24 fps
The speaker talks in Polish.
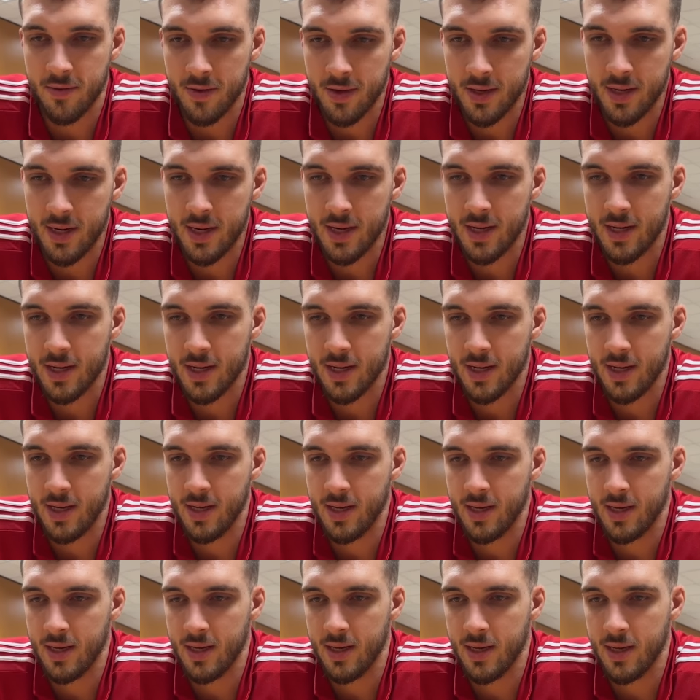wynik
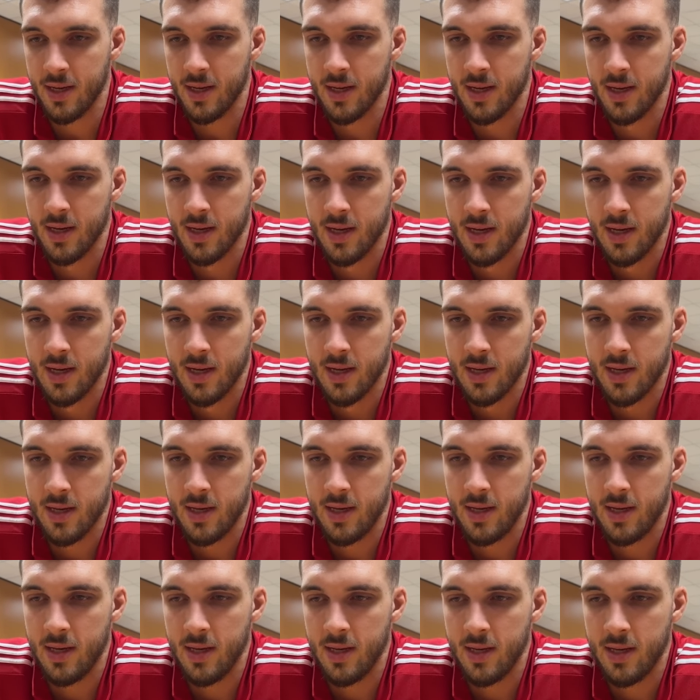i,
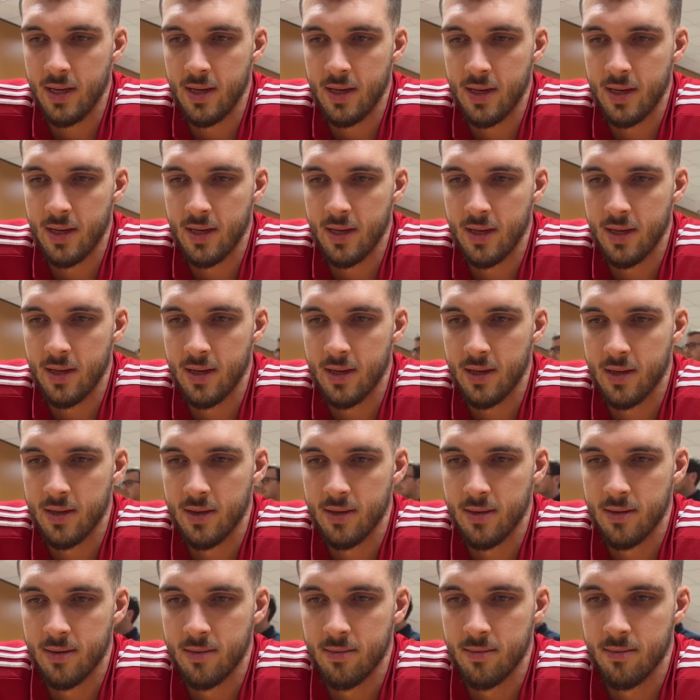i
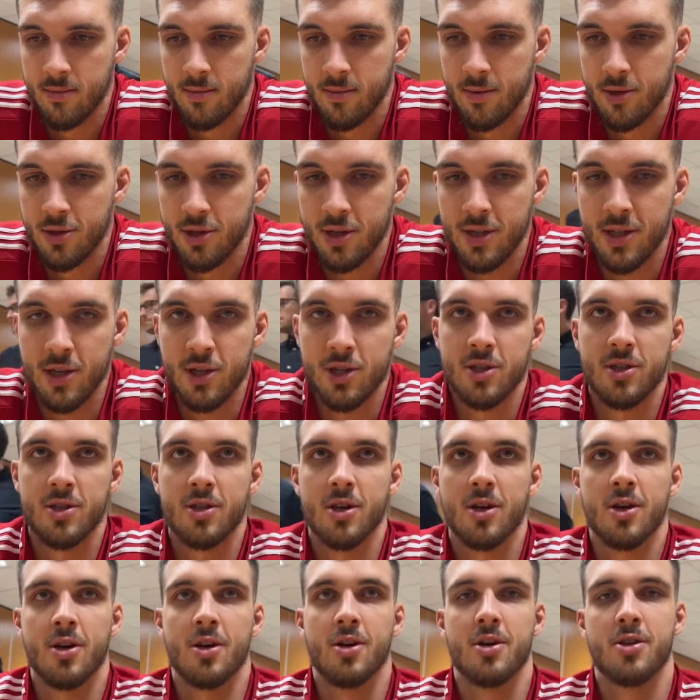że też
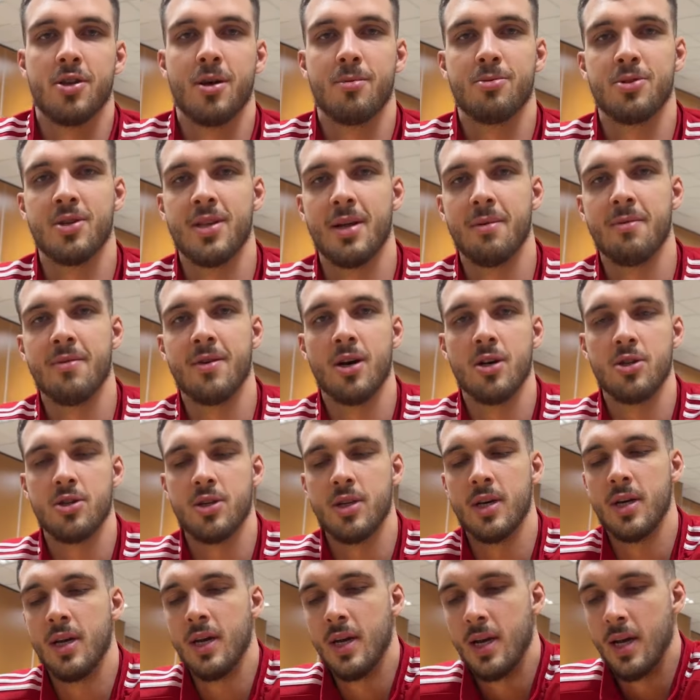to dobrze nam wychodzi.